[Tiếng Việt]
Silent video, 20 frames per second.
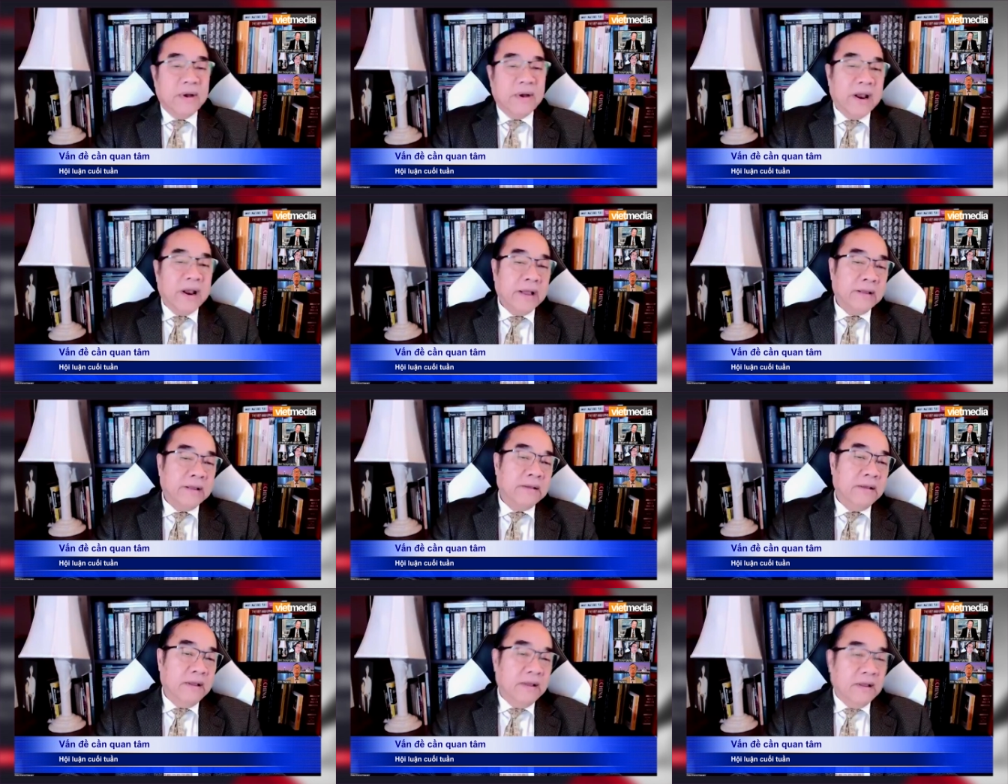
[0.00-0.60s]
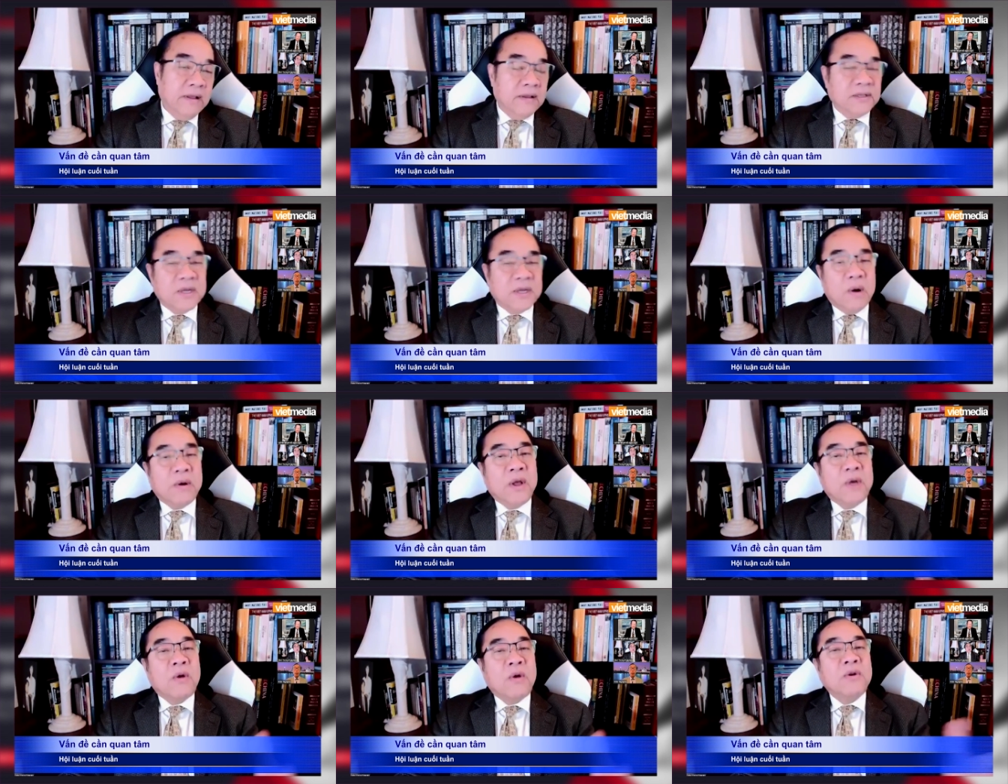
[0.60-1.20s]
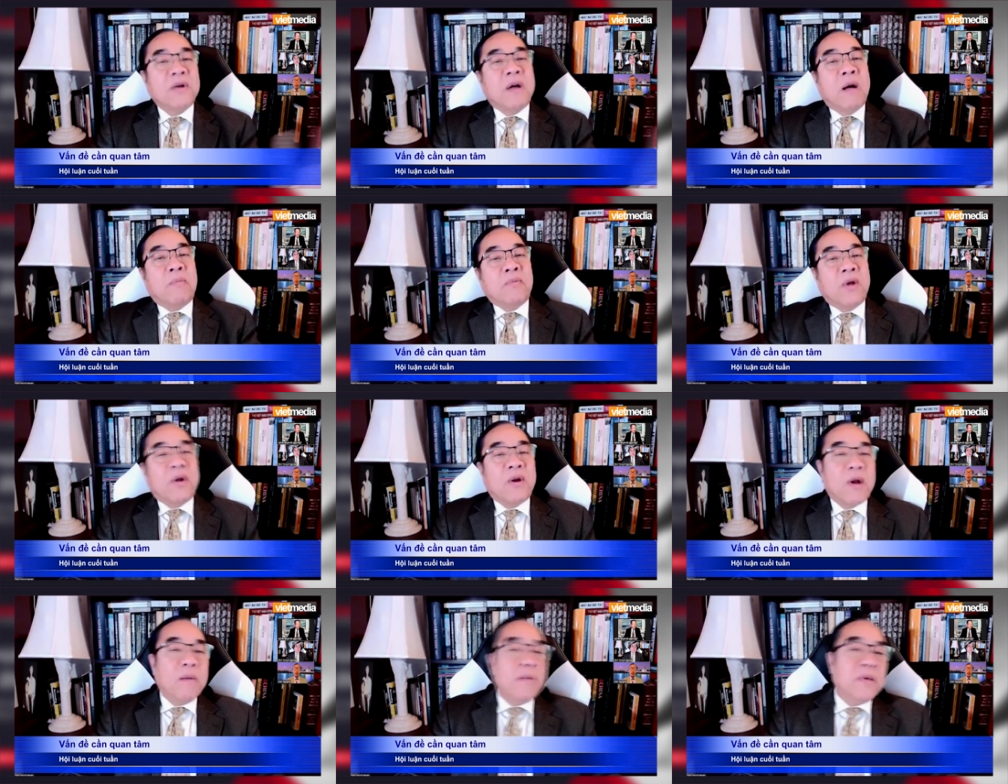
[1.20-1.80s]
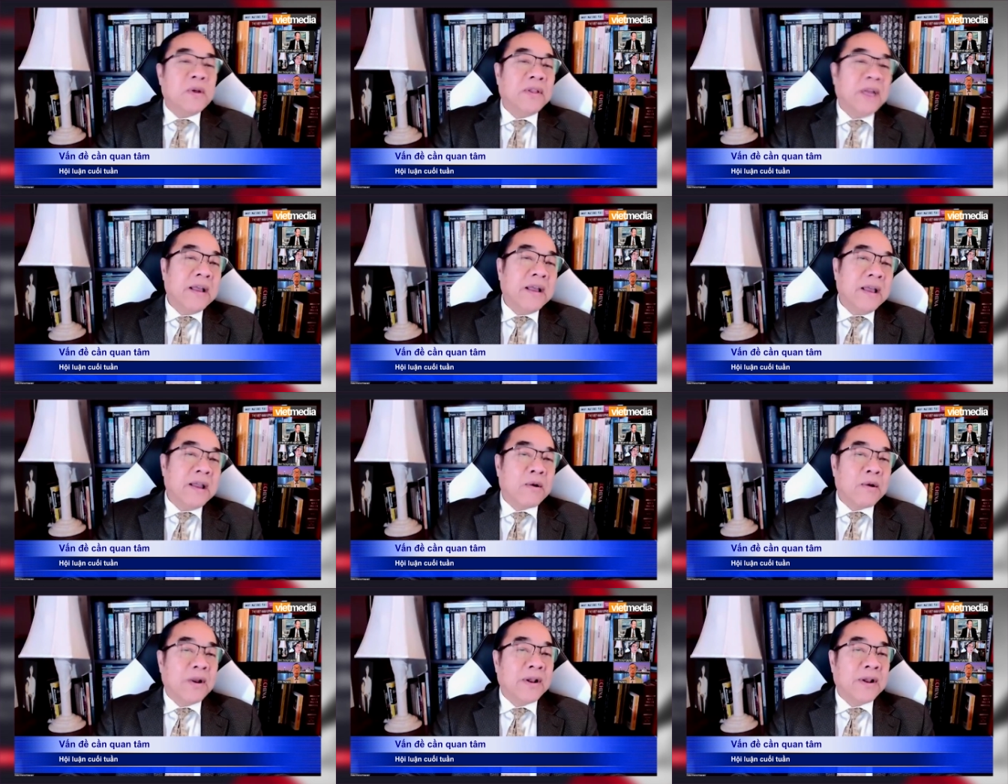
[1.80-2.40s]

anh vâng, sau khi World Cup nó rống rồi anh nghĩ là con